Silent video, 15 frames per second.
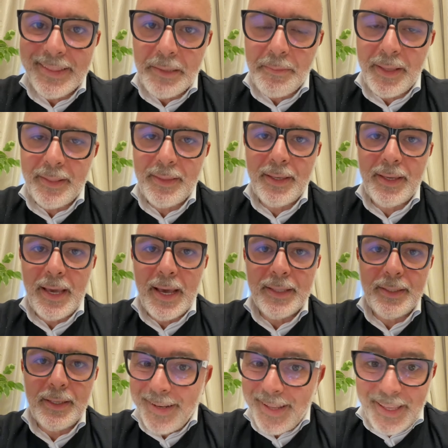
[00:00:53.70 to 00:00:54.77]

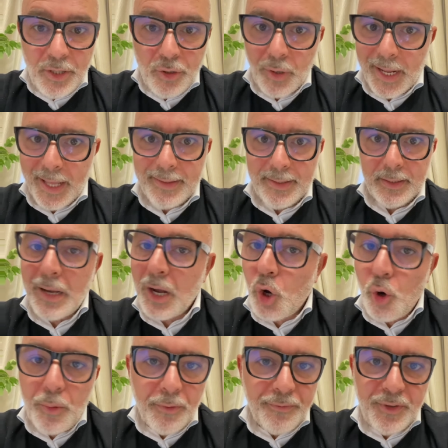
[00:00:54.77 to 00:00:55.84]
dimenticate né ignorate. Ma
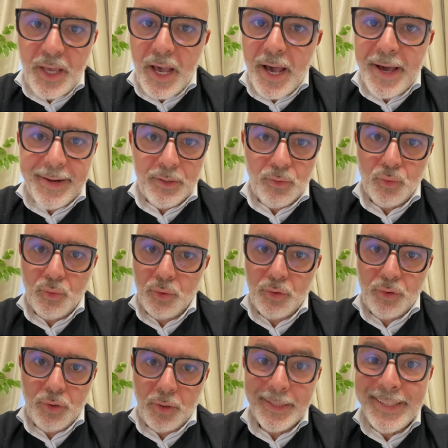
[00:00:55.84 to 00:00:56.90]
come ovviare a tutto ciò?